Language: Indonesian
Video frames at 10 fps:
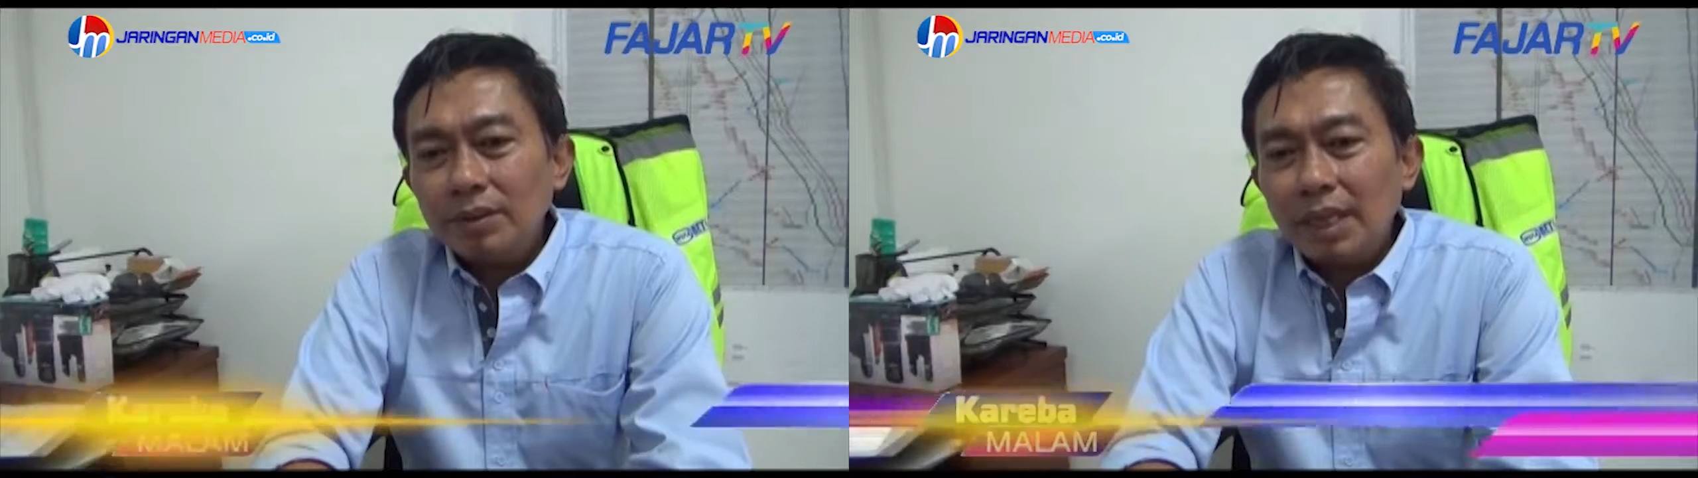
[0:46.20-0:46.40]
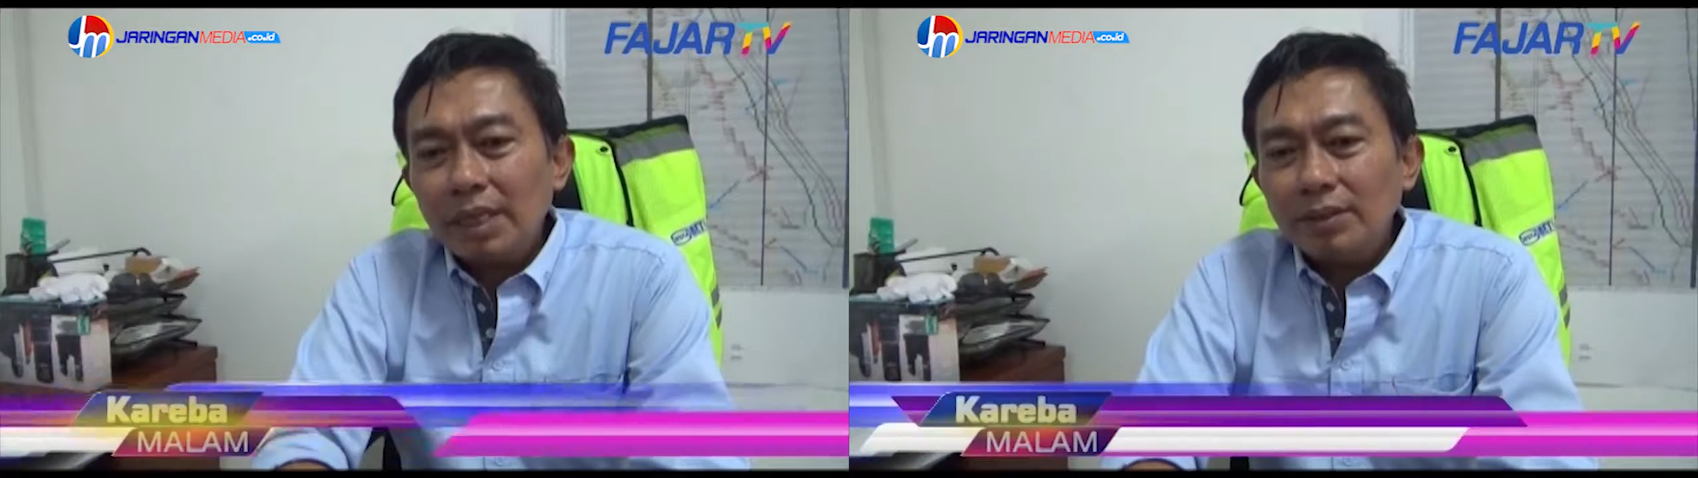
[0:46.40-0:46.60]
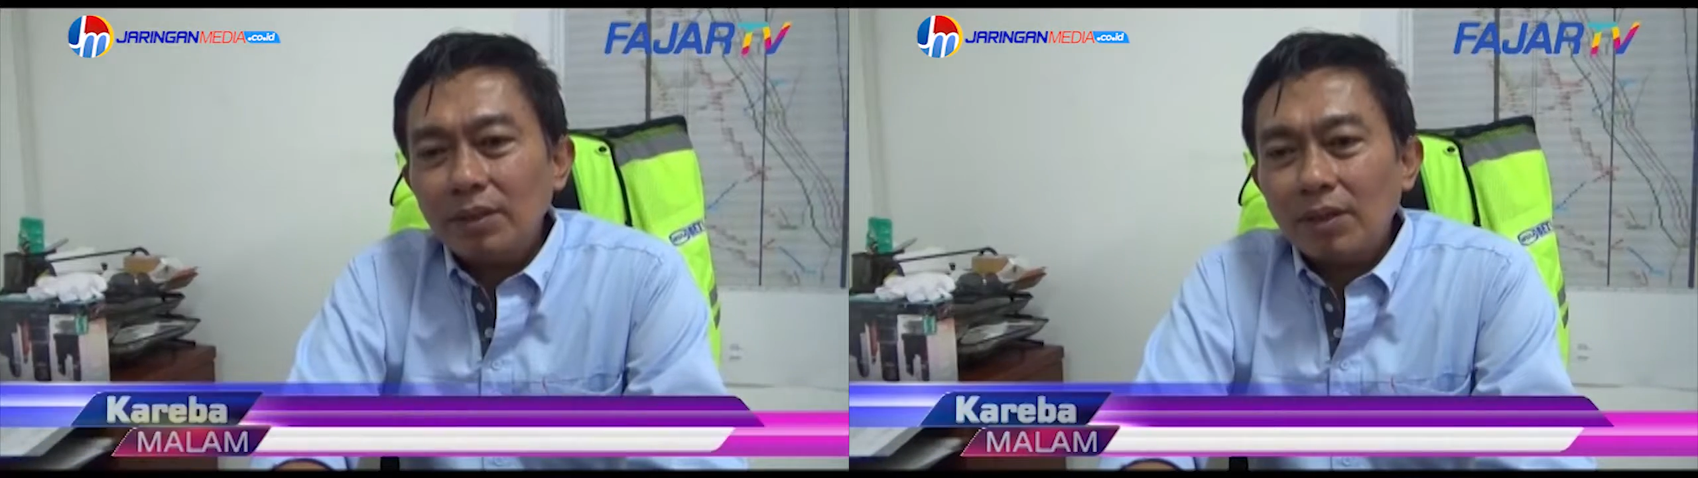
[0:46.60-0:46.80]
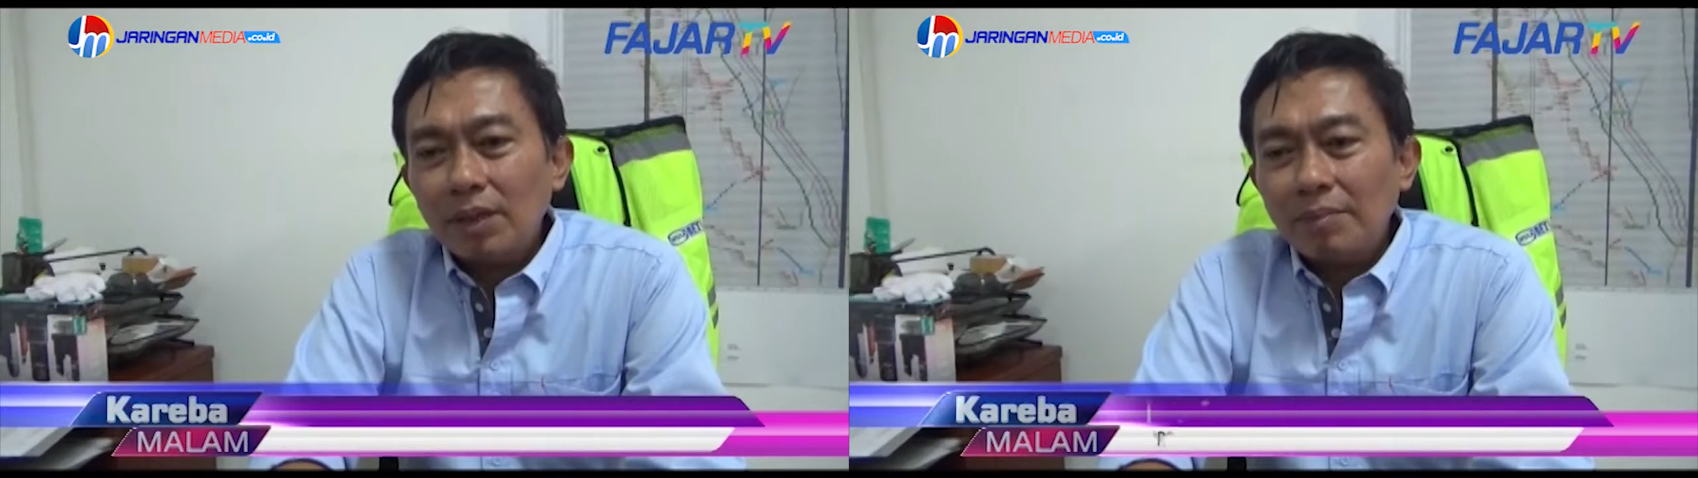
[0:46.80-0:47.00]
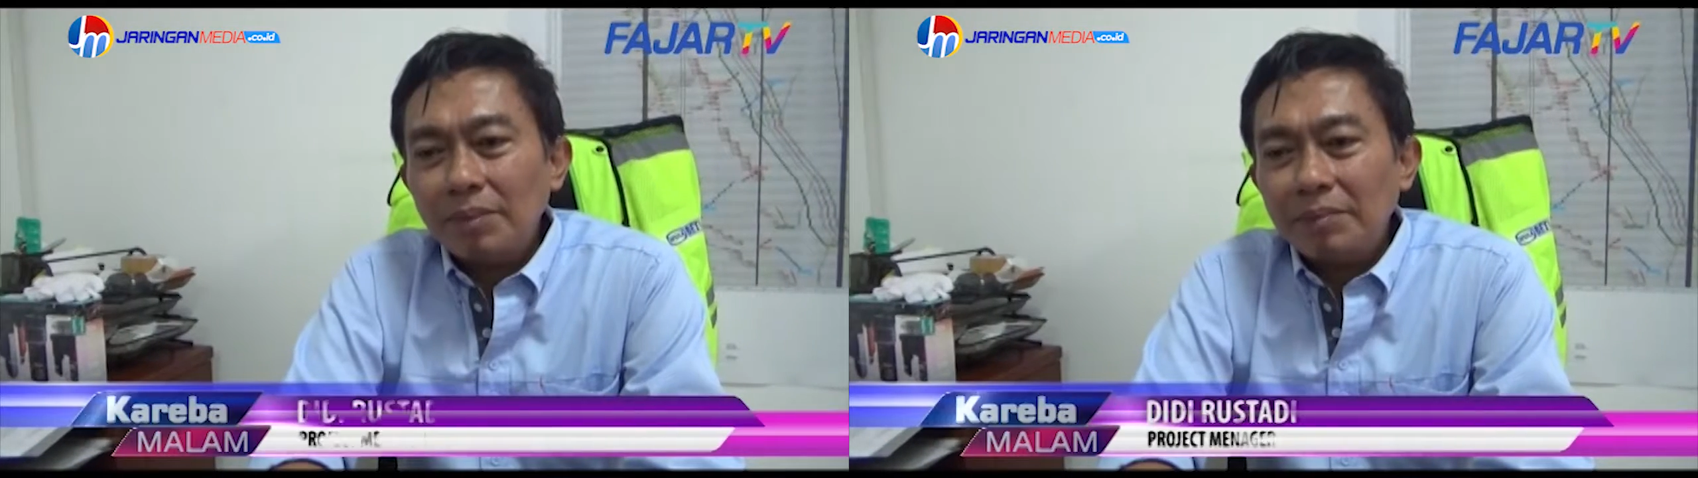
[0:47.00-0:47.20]
jalan tol
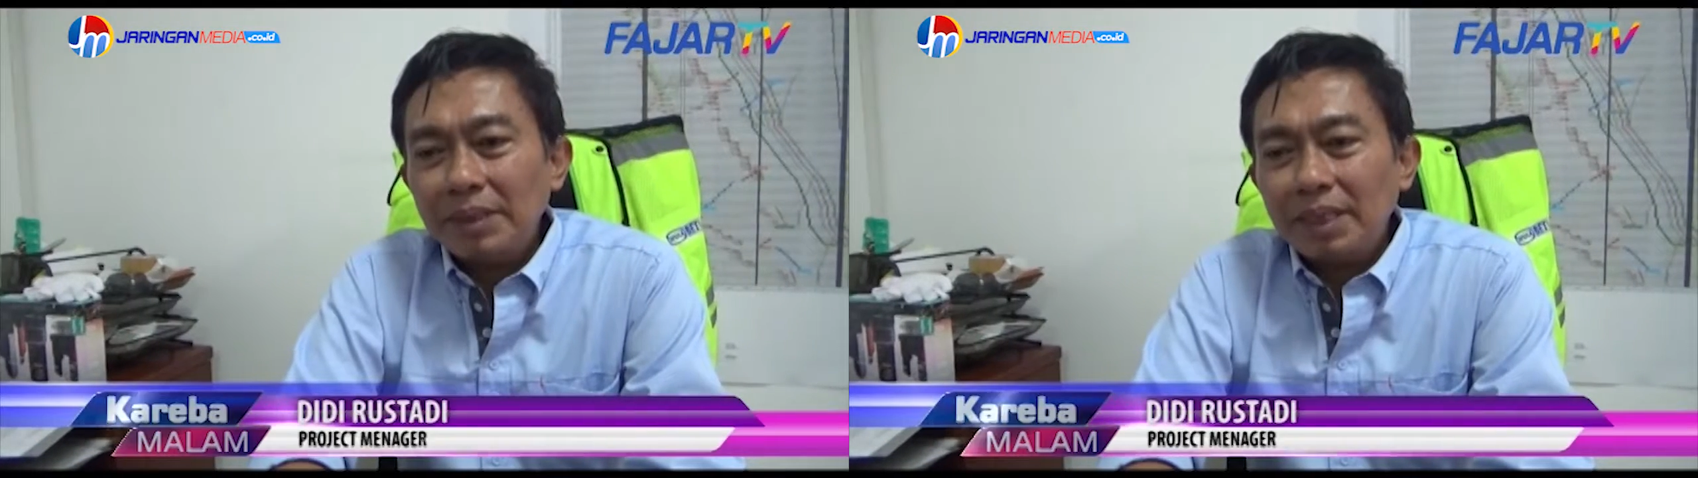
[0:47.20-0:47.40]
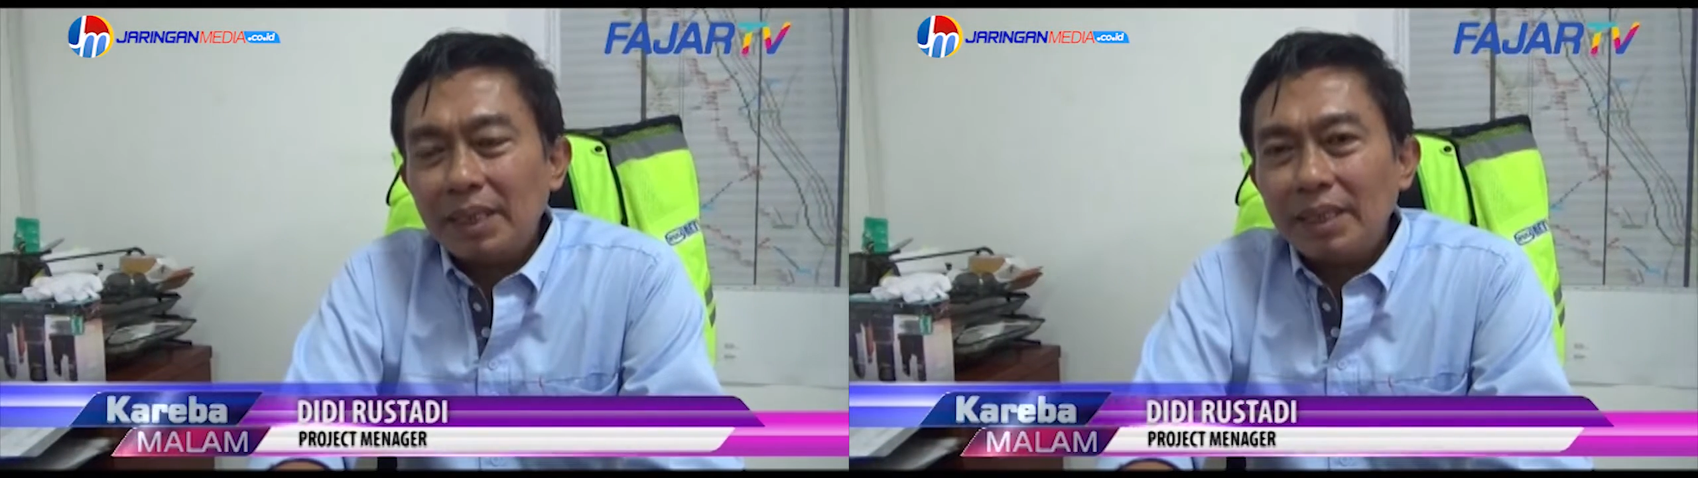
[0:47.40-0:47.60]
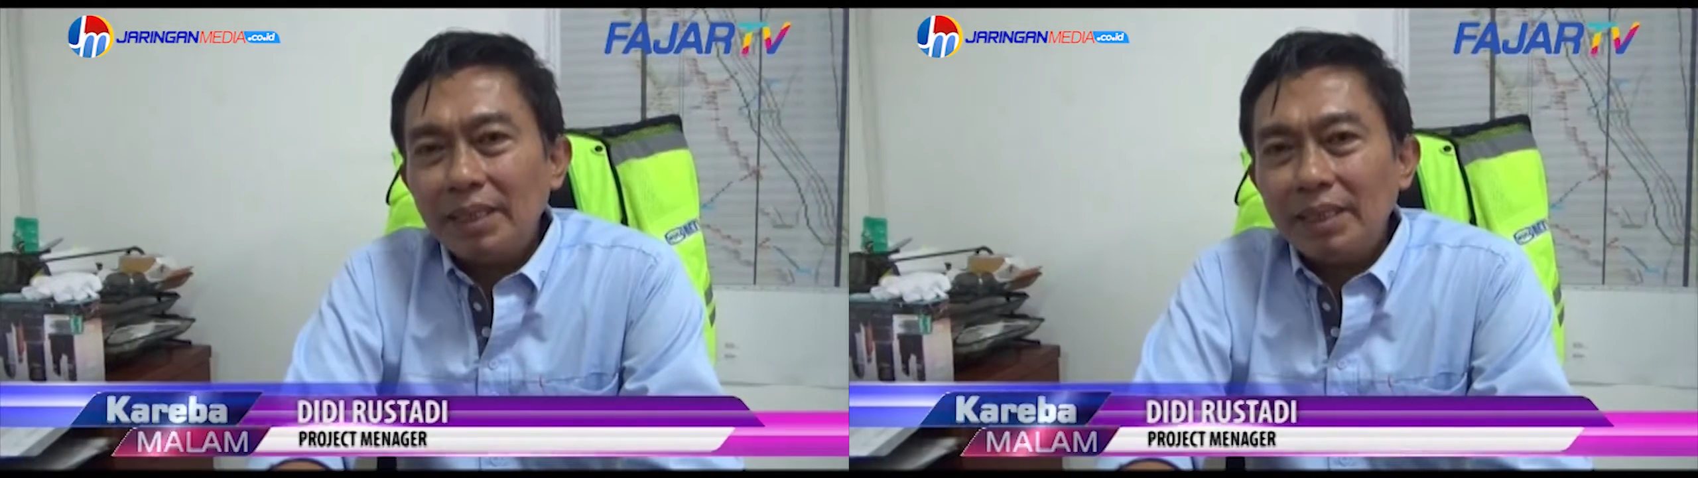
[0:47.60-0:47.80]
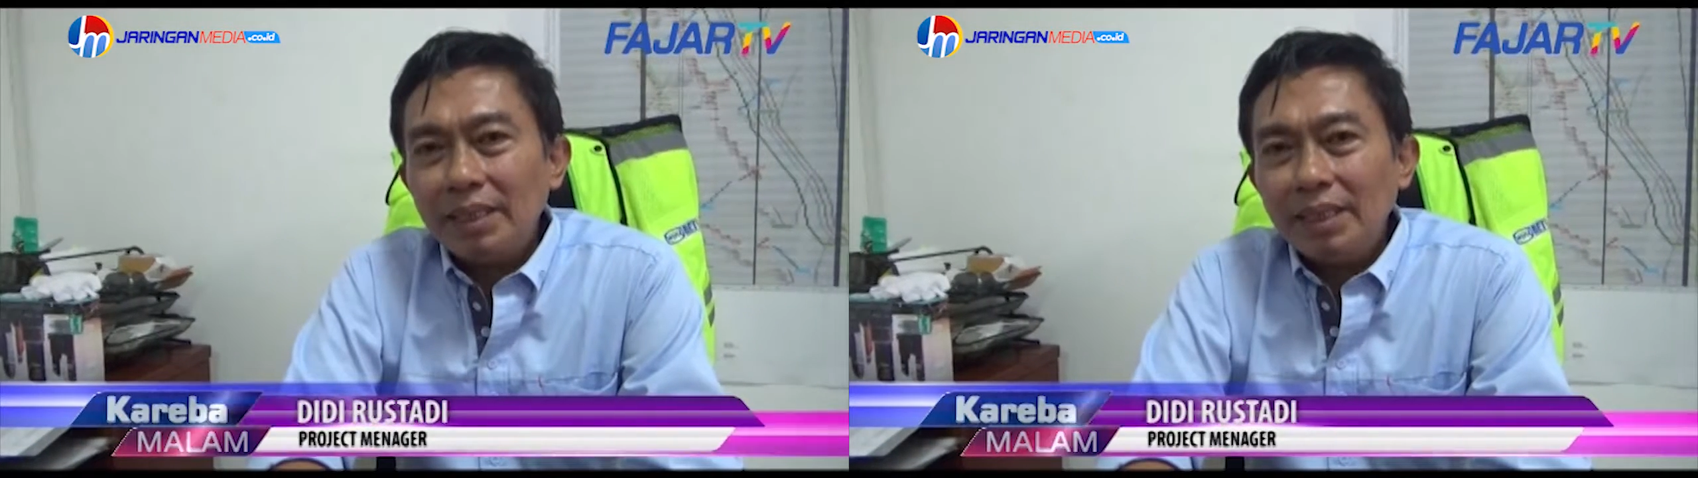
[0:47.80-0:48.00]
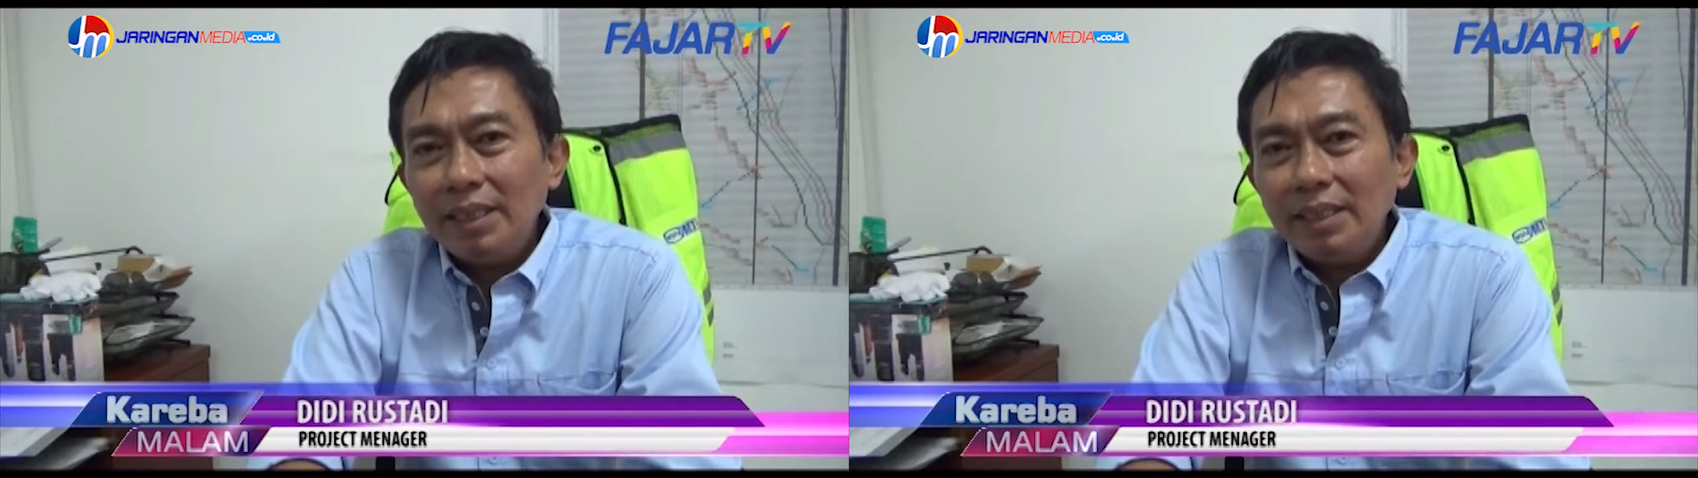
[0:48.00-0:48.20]
APP Tarani
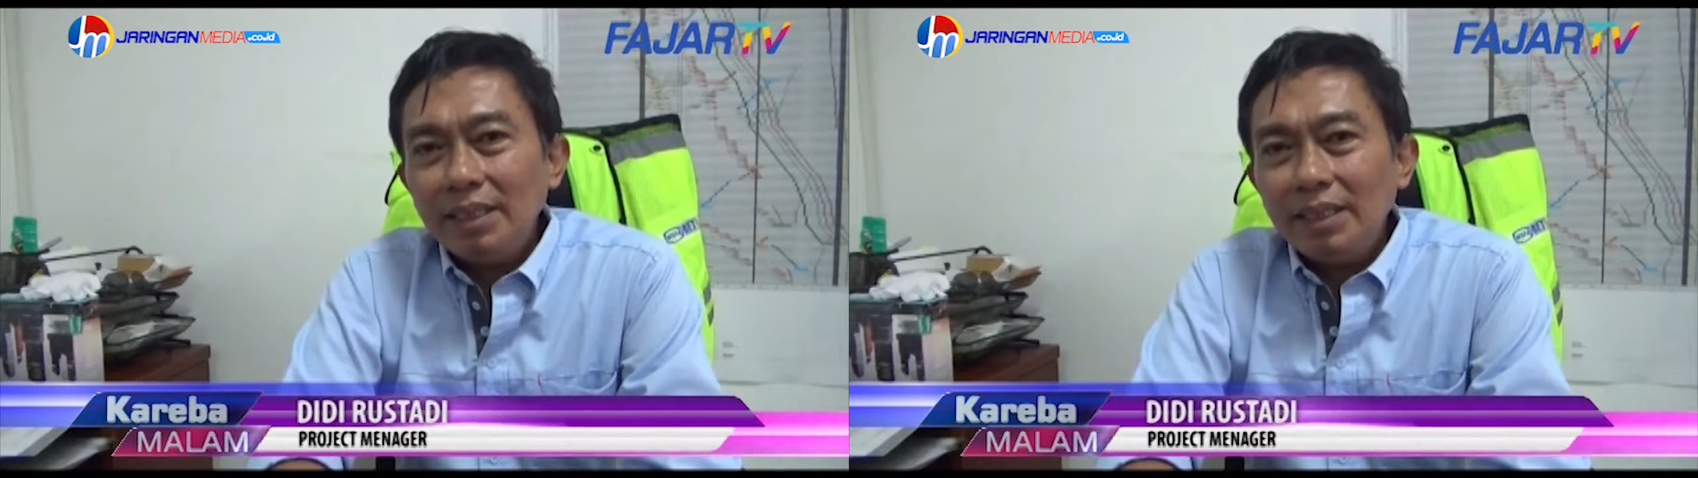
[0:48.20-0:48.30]
ini